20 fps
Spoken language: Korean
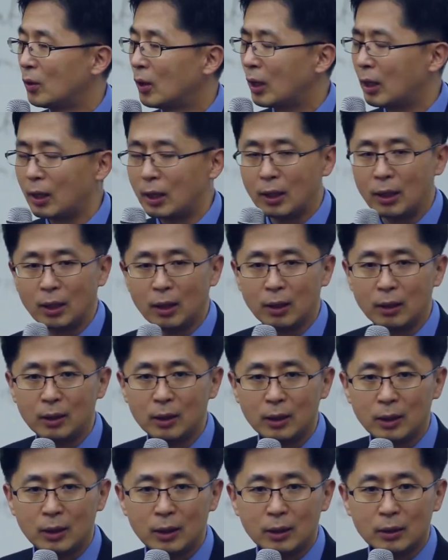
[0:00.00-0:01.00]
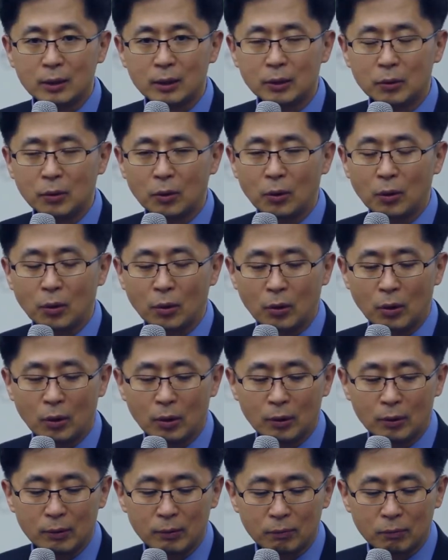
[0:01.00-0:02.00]
아,
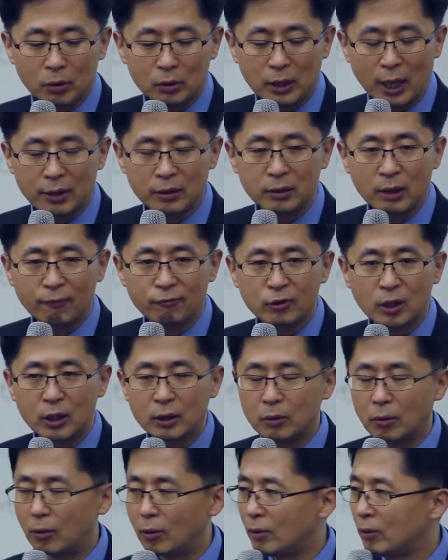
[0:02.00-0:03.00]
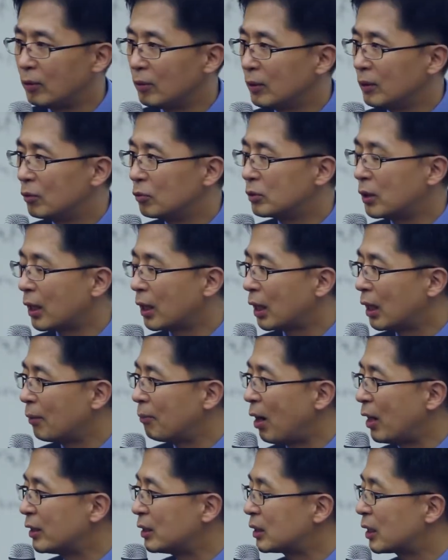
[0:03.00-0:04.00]
그리고 뭐 다른 에프티에이도 우리나라가
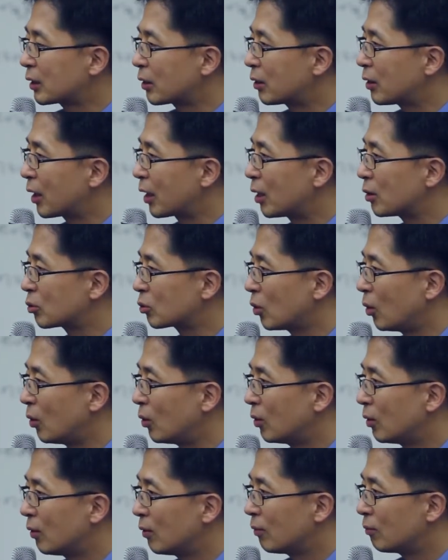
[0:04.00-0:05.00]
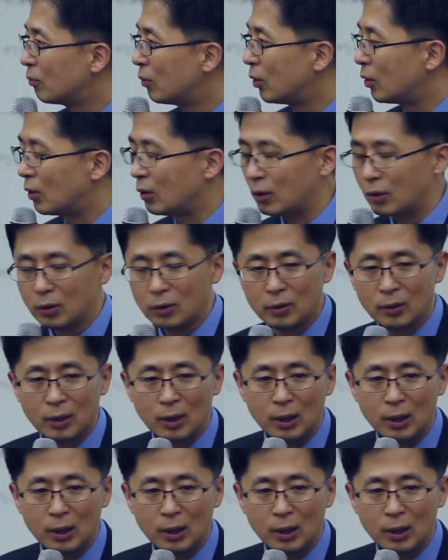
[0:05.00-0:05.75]
많이 체결해가지고 뭐